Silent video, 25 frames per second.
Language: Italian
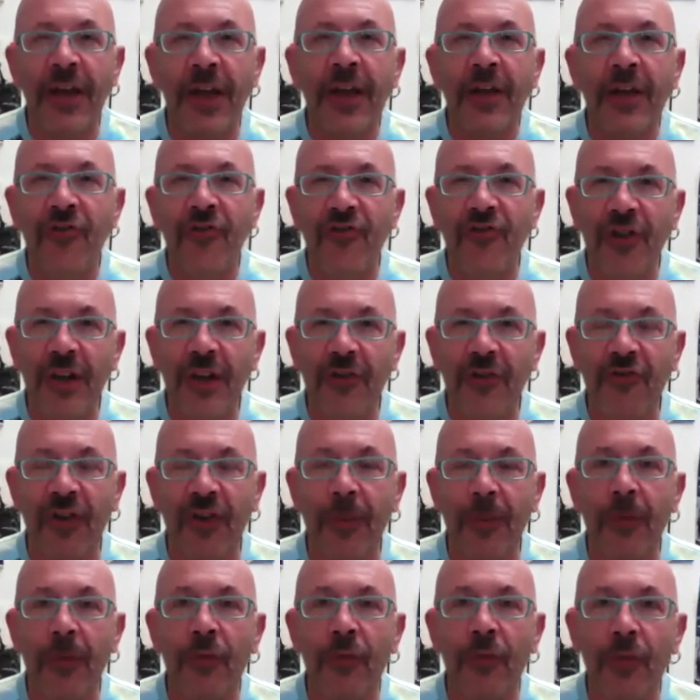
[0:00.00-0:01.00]
ci
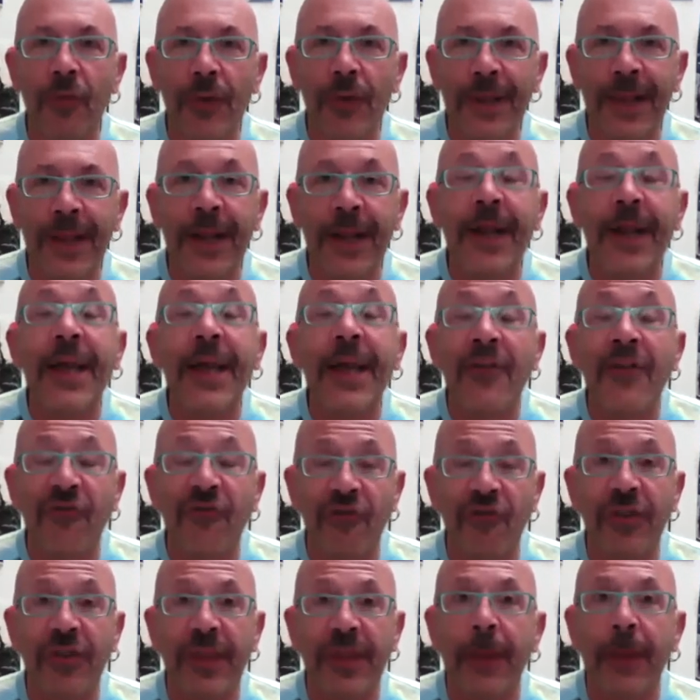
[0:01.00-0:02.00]
lasciamo fluire e
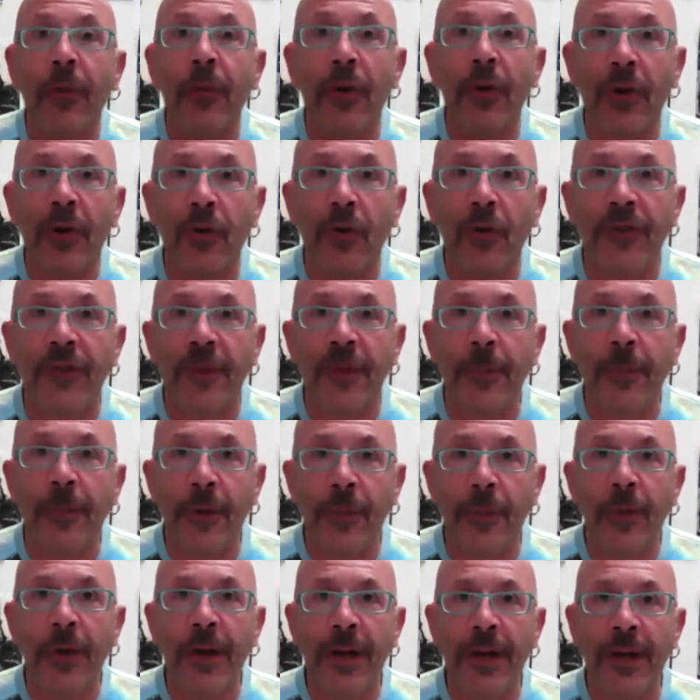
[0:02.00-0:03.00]
accettiamo le cose per
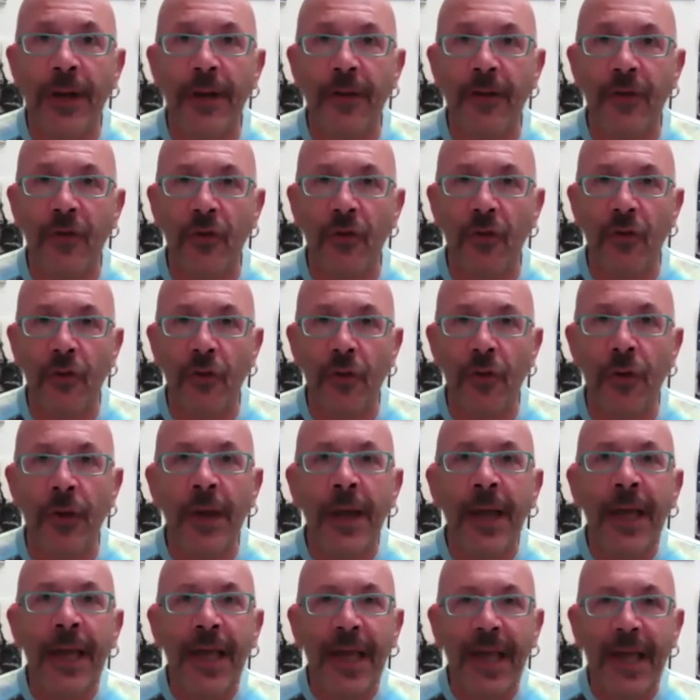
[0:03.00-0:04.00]
quelle che sono
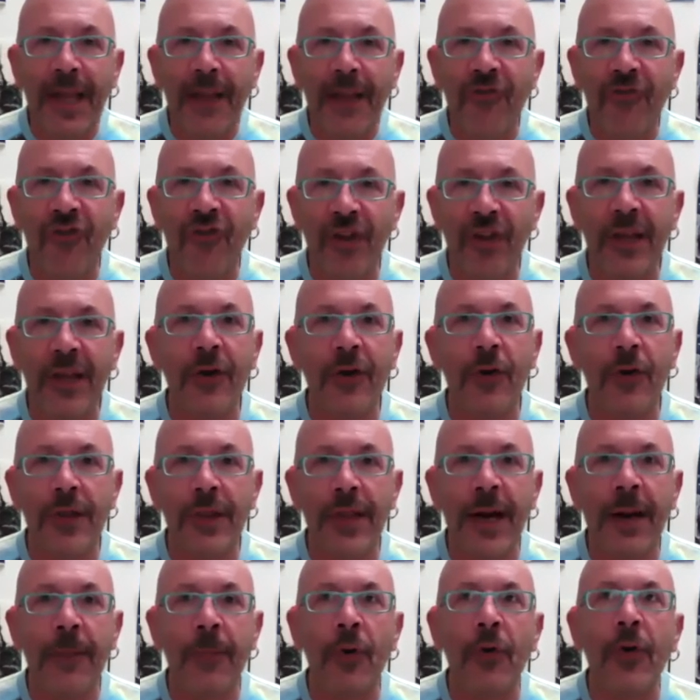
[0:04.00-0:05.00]
e ci
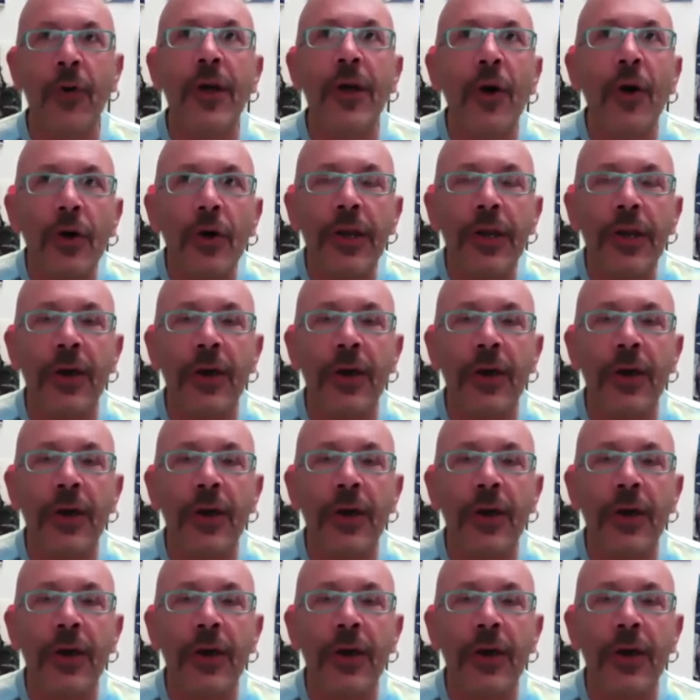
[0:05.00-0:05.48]
ricordiamo che ogni